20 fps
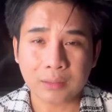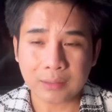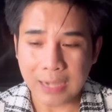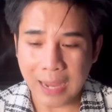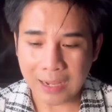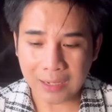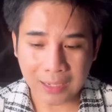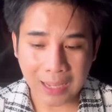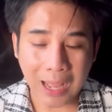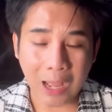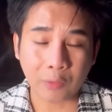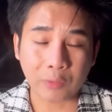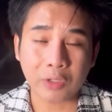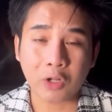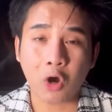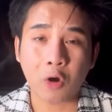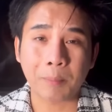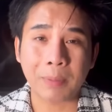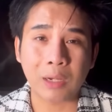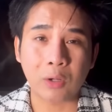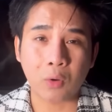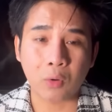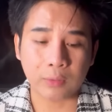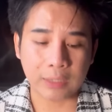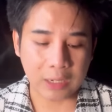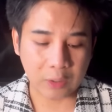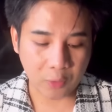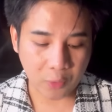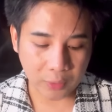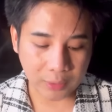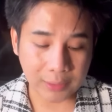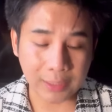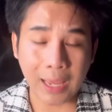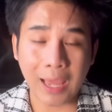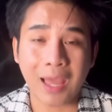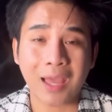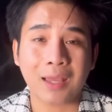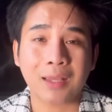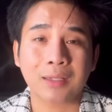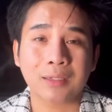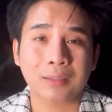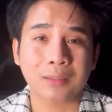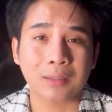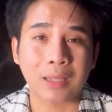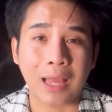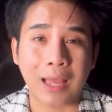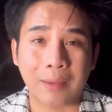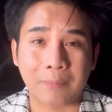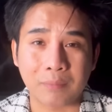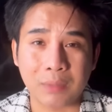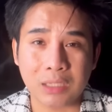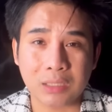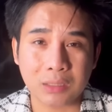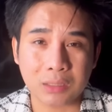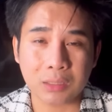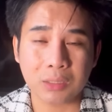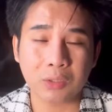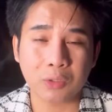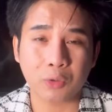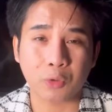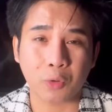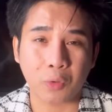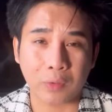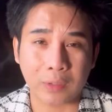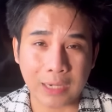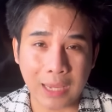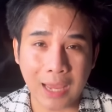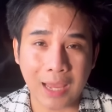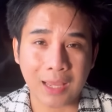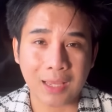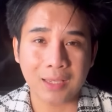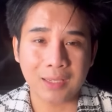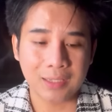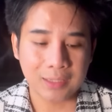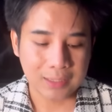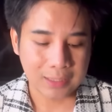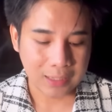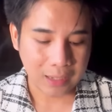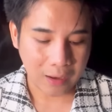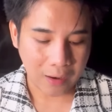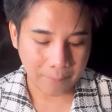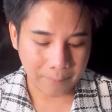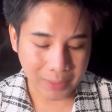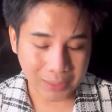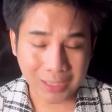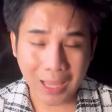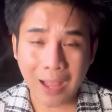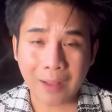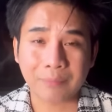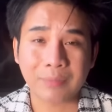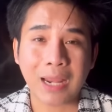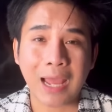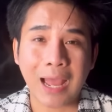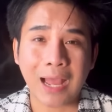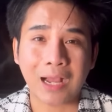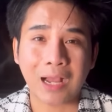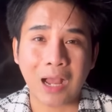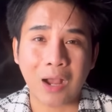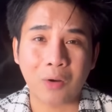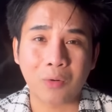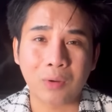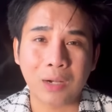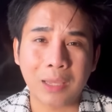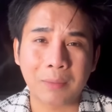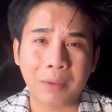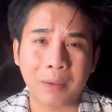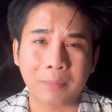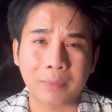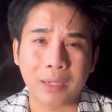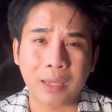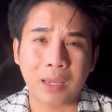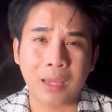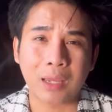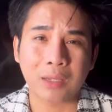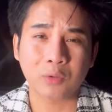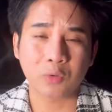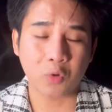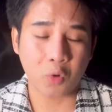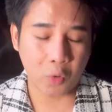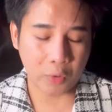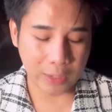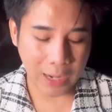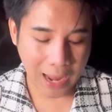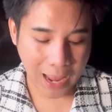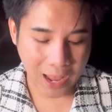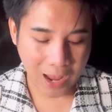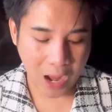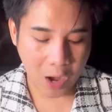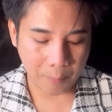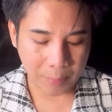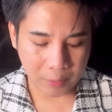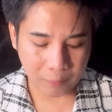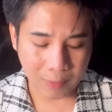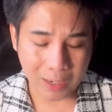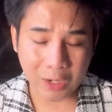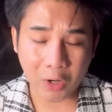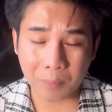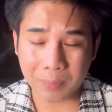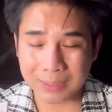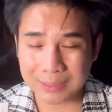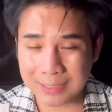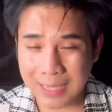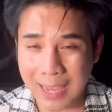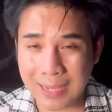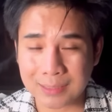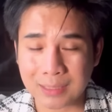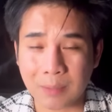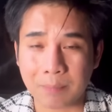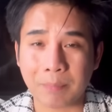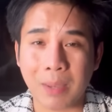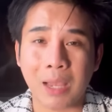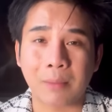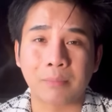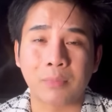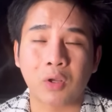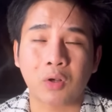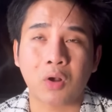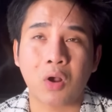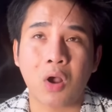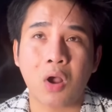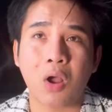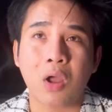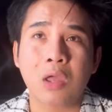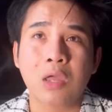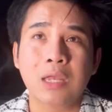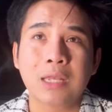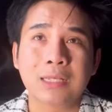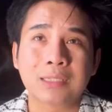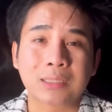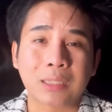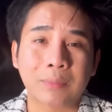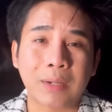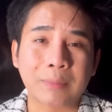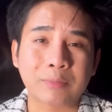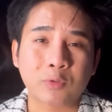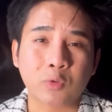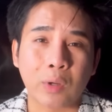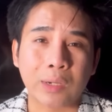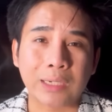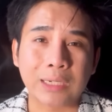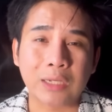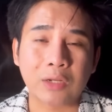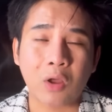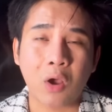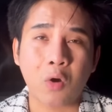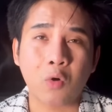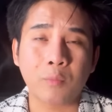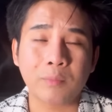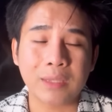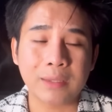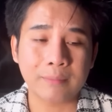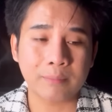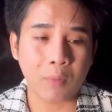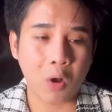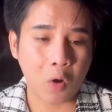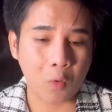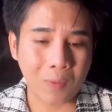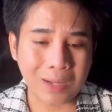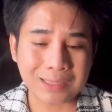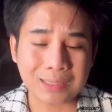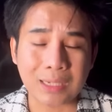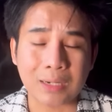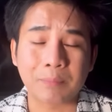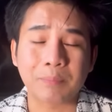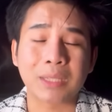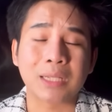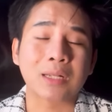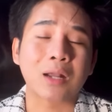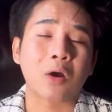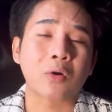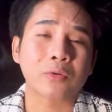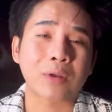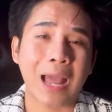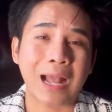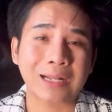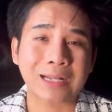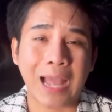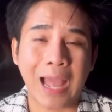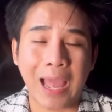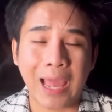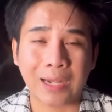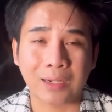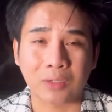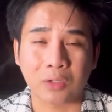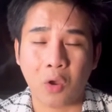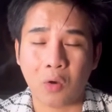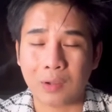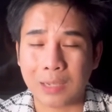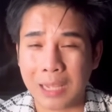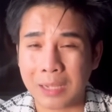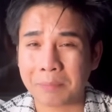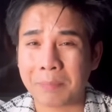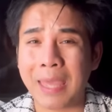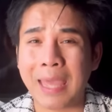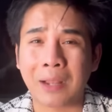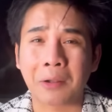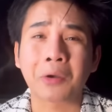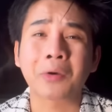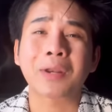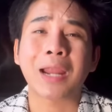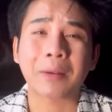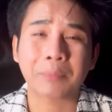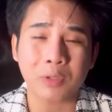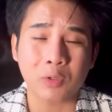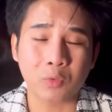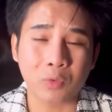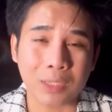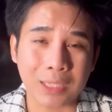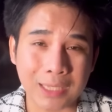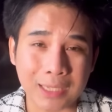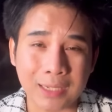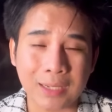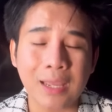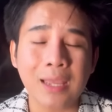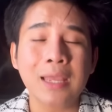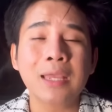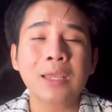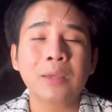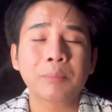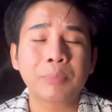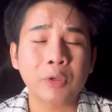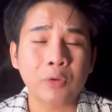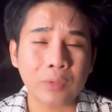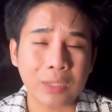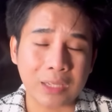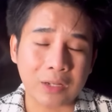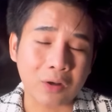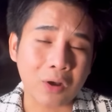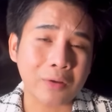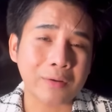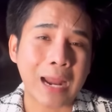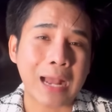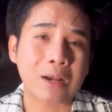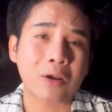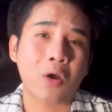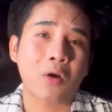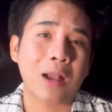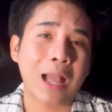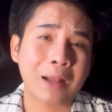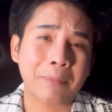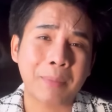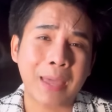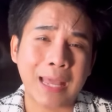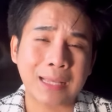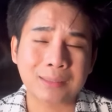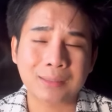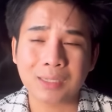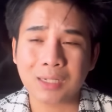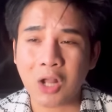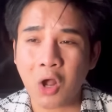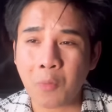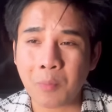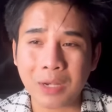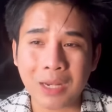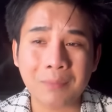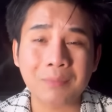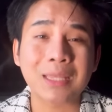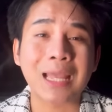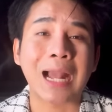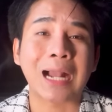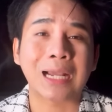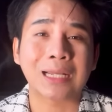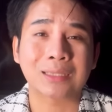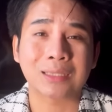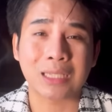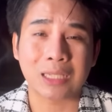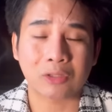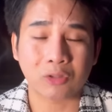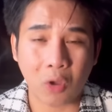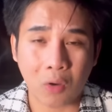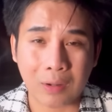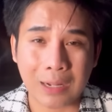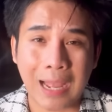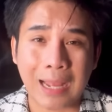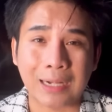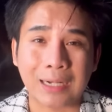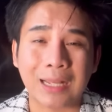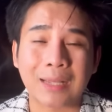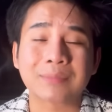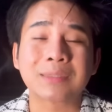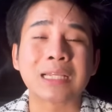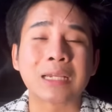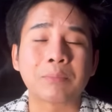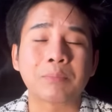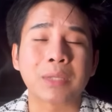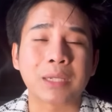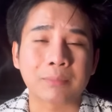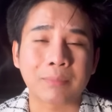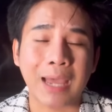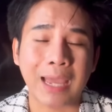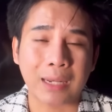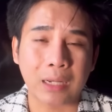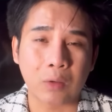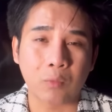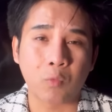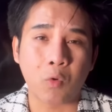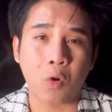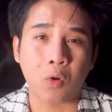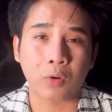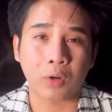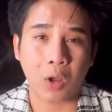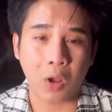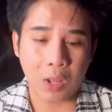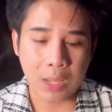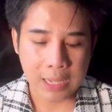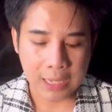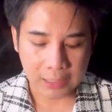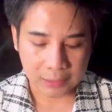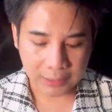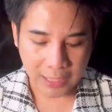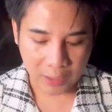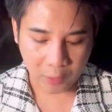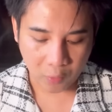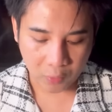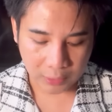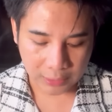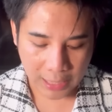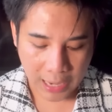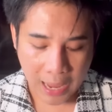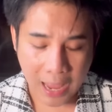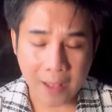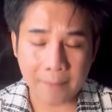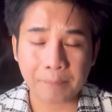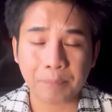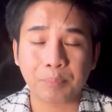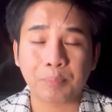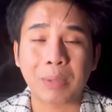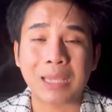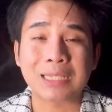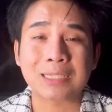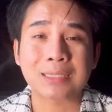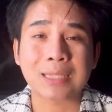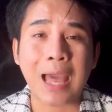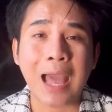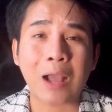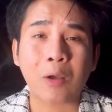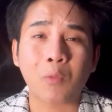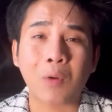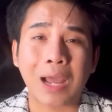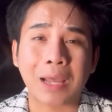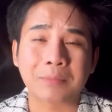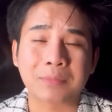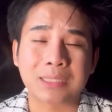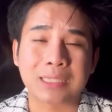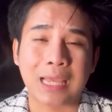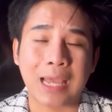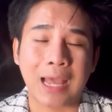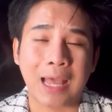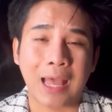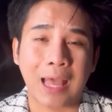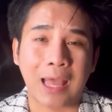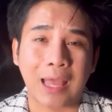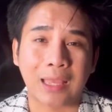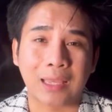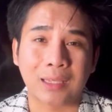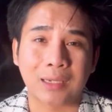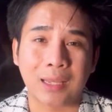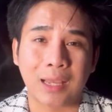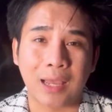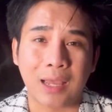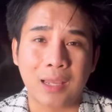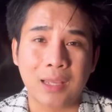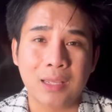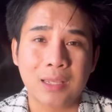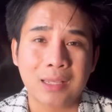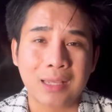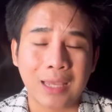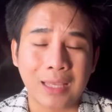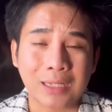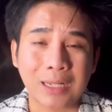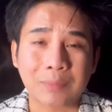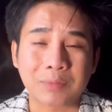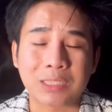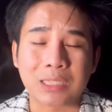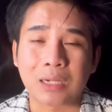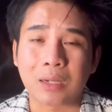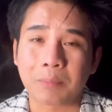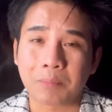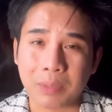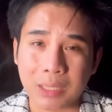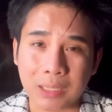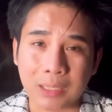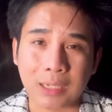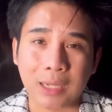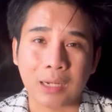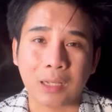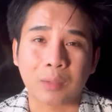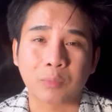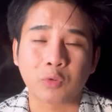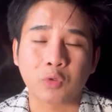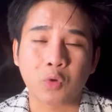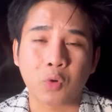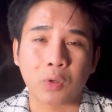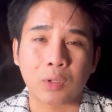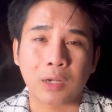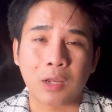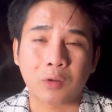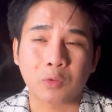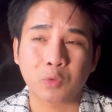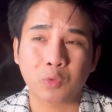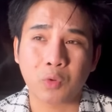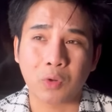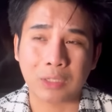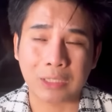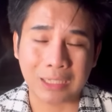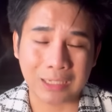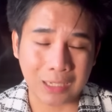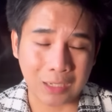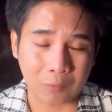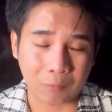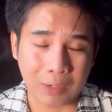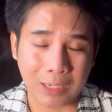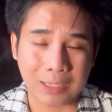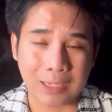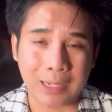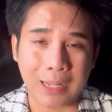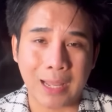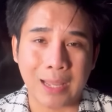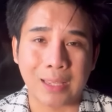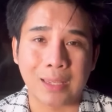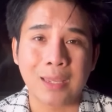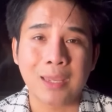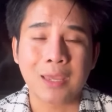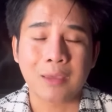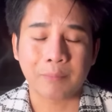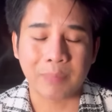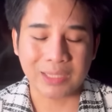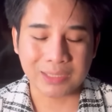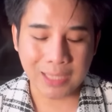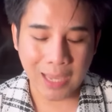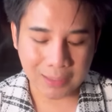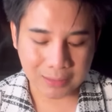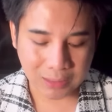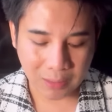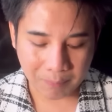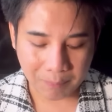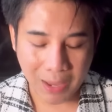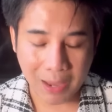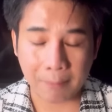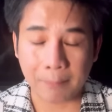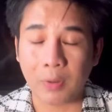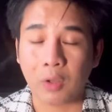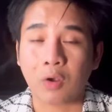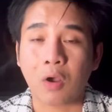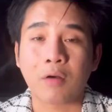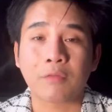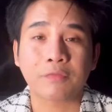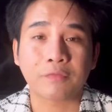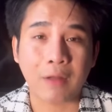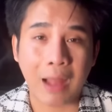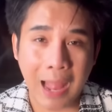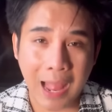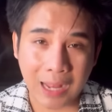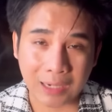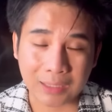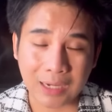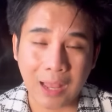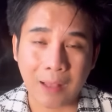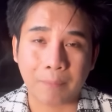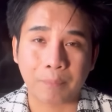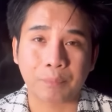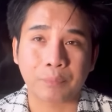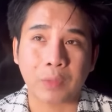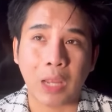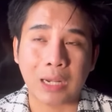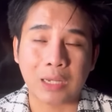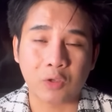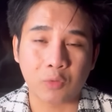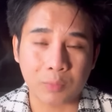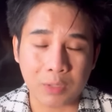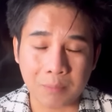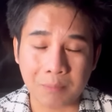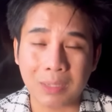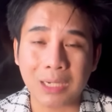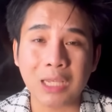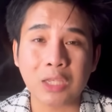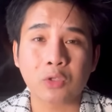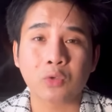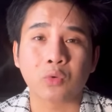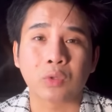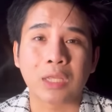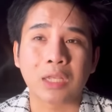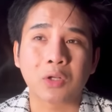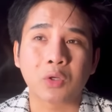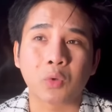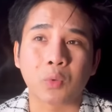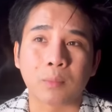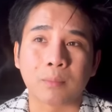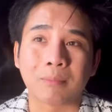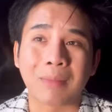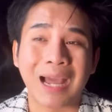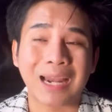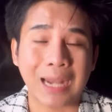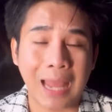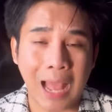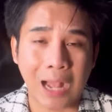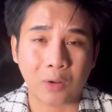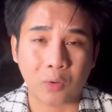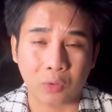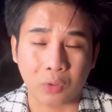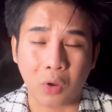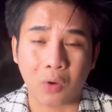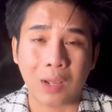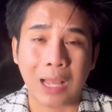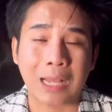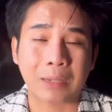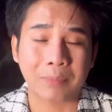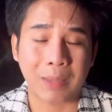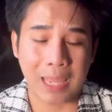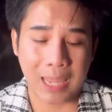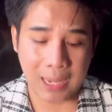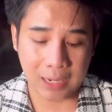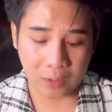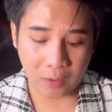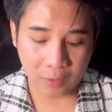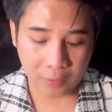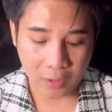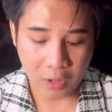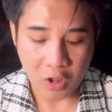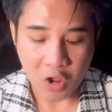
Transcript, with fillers: นักข่าวที่เขาไปลงเนี่ยคนเนี้ยมีชื่ออยู่คนเนี้ยไปตามด่าเขาอะไรแบบนี้ทุกคน อ่ะ เอาเป็นว่าเราไปแจ้งสแปมแล้วก็สำหรับส่วนนี้เนาะ อุ้มอิ่มมองว่าศิลปินเขารักกัน น้องฮักแพงก็รักพี่อุ้งอิงพี่อุ้งอิงก็รักน้องฮักแพง ซึ่งเขาไม่ได้มีอคติต่อกันนะครับศิลปินภายในวงเนาะ แต่คนเนี้ยไปสร้างความเสียหายเนี่ยให้กับศิลปินเนี่ยครับทุกคน แล้วทุกคนคิดเห็นว่ายังไง ไปแจ้งสแปมแล้วก็ฝากนะครับ อันนี้อุ้มอิ่มไม่ได้อยู่ในกลุ่มบ้านฮักของน้องฮักแพงก็